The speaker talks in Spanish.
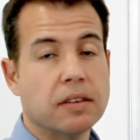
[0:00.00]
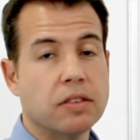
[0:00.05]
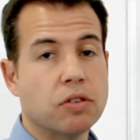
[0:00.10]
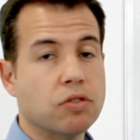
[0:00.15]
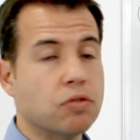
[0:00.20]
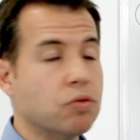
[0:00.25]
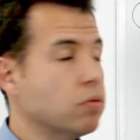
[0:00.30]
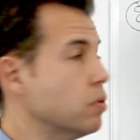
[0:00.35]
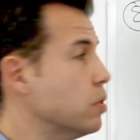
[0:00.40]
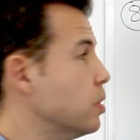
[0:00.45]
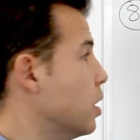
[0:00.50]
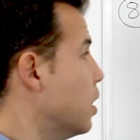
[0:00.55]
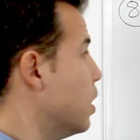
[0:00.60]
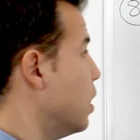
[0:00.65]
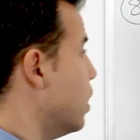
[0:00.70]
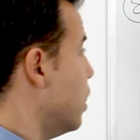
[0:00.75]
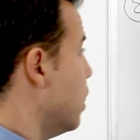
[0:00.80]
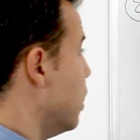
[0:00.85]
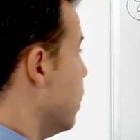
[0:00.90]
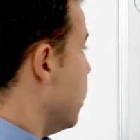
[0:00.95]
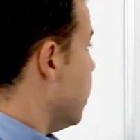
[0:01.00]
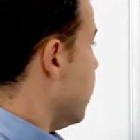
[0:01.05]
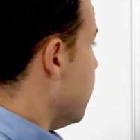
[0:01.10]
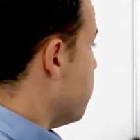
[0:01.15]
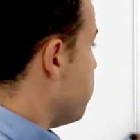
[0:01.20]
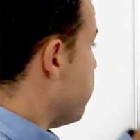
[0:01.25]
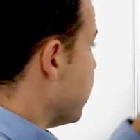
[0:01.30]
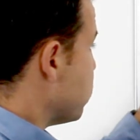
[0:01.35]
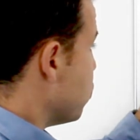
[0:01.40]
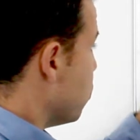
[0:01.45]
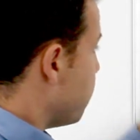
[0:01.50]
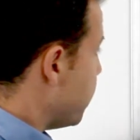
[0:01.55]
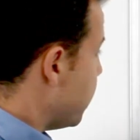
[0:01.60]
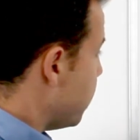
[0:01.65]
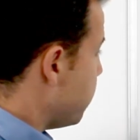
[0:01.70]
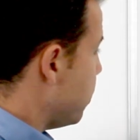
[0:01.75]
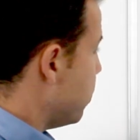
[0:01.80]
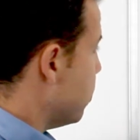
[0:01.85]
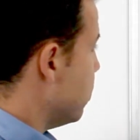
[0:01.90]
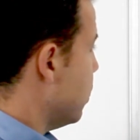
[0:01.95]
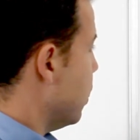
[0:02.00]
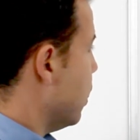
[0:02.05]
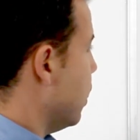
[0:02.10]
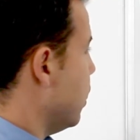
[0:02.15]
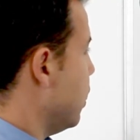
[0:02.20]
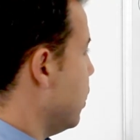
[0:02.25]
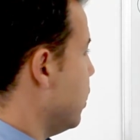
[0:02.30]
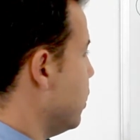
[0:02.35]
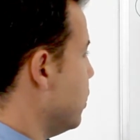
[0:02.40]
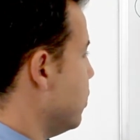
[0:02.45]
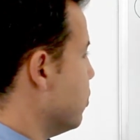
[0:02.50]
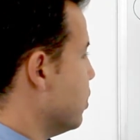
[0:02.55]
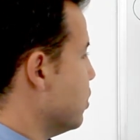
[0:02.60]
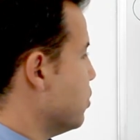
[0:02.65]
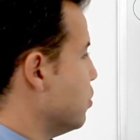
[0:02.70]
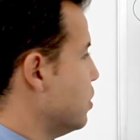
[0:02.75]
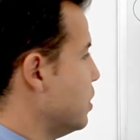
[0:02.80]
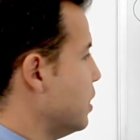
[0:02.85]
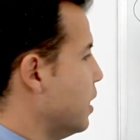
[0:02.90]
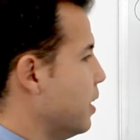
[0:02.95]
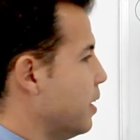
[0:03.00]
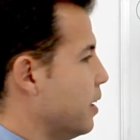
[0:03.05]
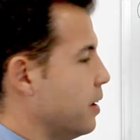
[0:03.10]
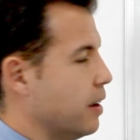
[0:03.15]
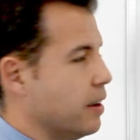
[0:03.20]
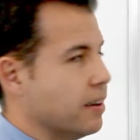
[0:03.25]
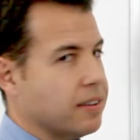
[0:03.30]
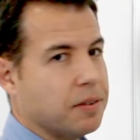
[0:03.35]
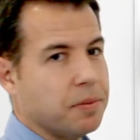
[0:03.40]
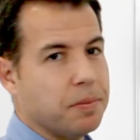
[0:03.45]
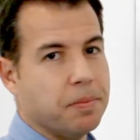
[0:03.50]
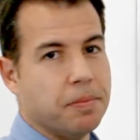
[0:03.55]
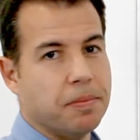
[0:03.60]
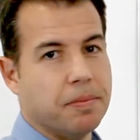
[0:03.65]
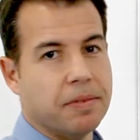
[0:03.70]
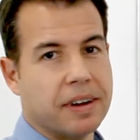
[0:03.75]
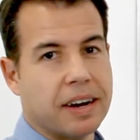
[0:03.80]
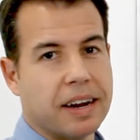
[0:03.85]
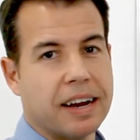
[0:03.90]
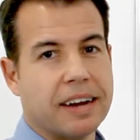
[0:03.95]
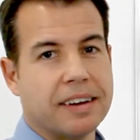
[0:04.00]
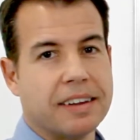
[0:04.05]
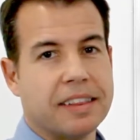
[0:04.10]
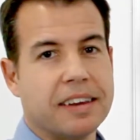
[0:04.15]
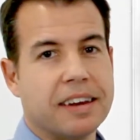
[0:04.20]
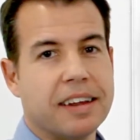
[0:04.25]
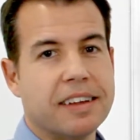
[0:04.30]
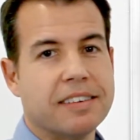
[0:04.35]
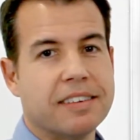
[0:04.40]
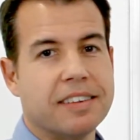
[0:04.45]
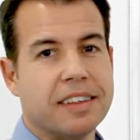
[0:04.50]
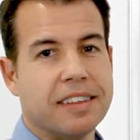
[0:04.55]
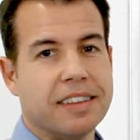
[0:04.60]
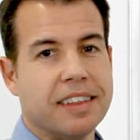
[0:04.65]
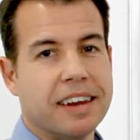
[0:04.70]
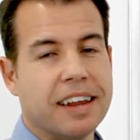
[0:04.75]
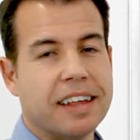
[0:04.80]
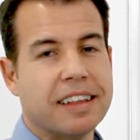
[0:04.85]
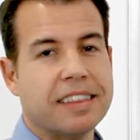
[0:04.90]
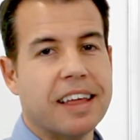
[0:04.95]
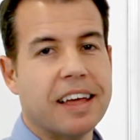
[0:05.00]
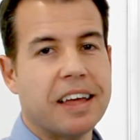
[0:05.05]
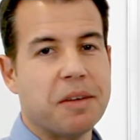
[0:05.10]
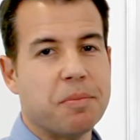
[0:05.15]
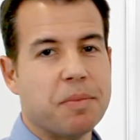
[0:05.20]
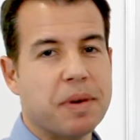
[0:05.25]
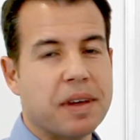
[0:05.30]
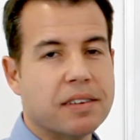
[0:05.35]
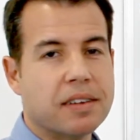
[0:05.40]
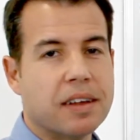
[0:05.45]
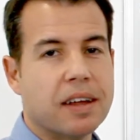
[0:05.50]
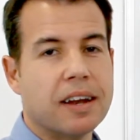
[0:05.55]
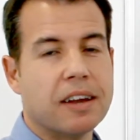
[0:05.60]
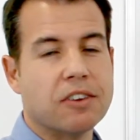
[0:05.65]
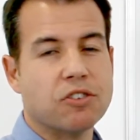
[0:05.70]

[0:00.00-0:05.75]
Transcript: Esto es un eh, paso previo a lo que son ya las reglas de tres, directa, inversa, las